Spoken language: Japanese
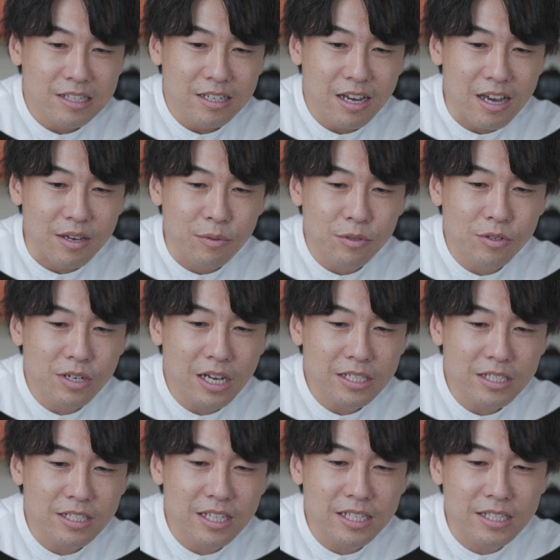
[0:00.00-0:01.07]
はいフル画
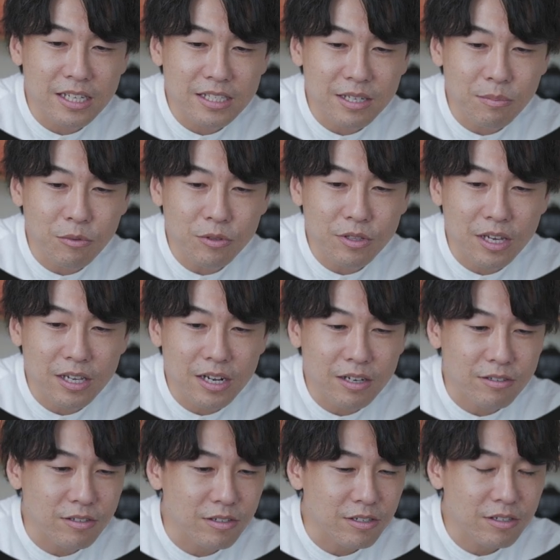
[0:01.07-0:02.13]
質で全然問題な
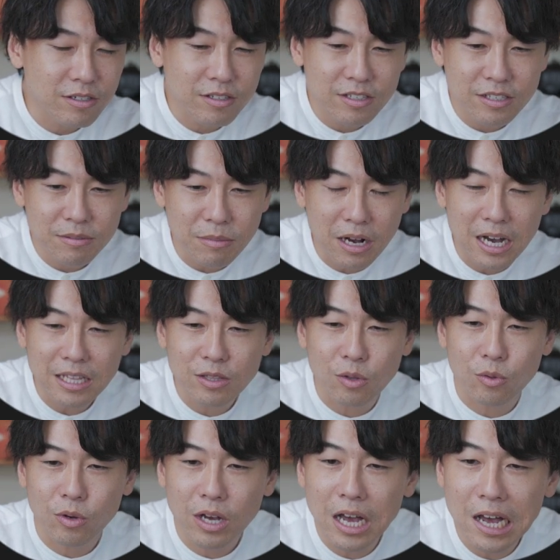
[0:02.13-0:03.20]
く、まあ、カット
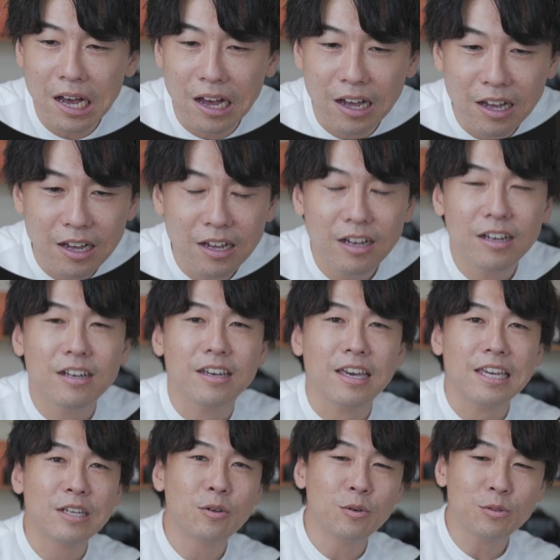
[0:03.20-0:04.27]
とか
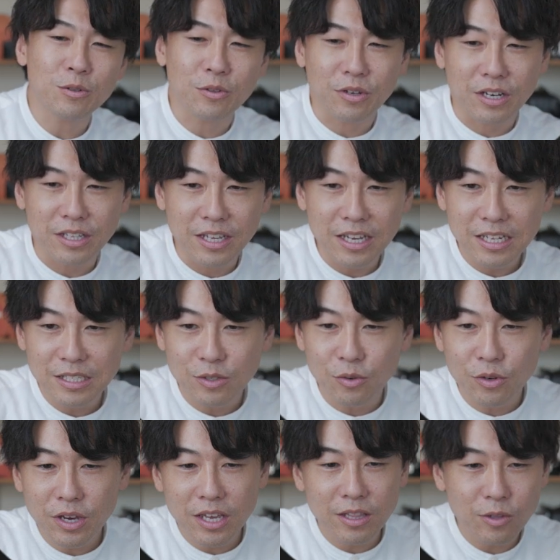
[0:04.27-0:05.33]
え色温度とかねそ
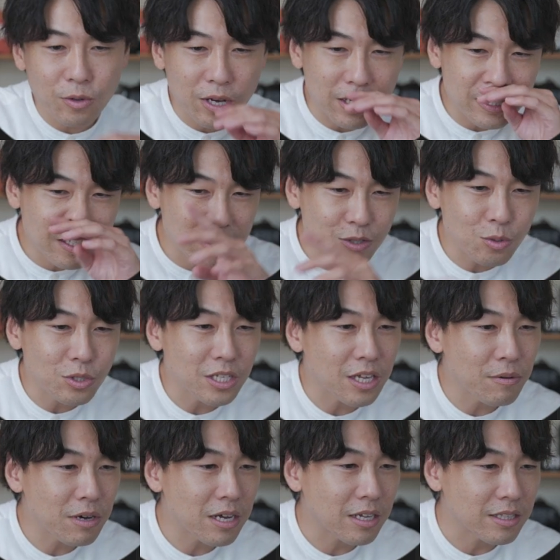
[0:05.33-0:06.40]
の辺の画質調整
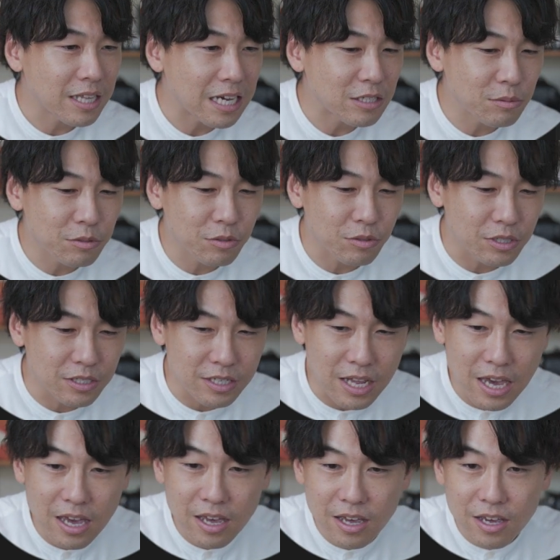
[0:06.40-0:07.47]
は大丈夫そうです
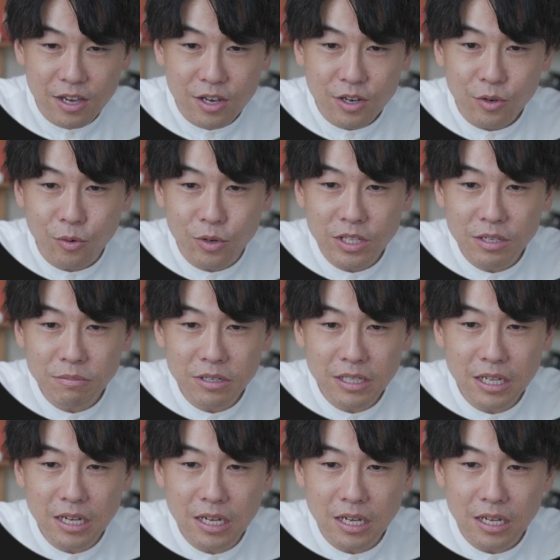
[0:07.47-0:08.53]
ねこれにま
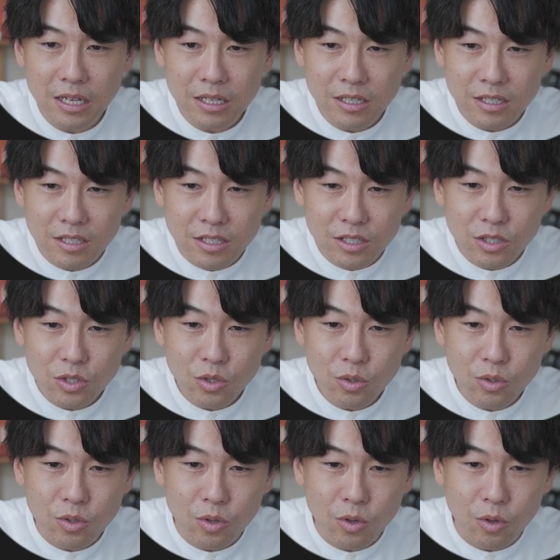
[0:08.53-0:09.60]
たちょっ
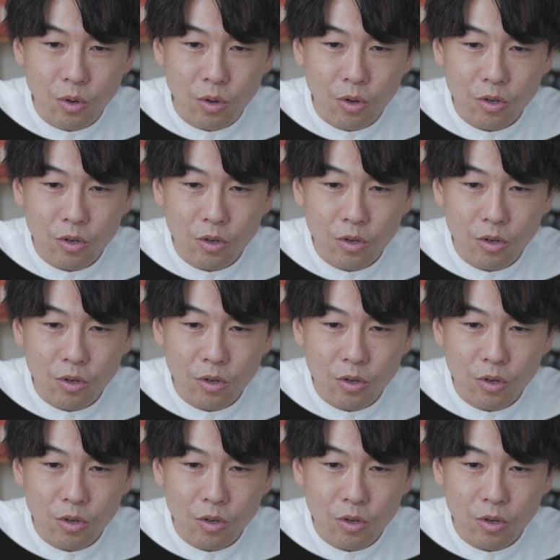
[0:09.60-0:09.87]
と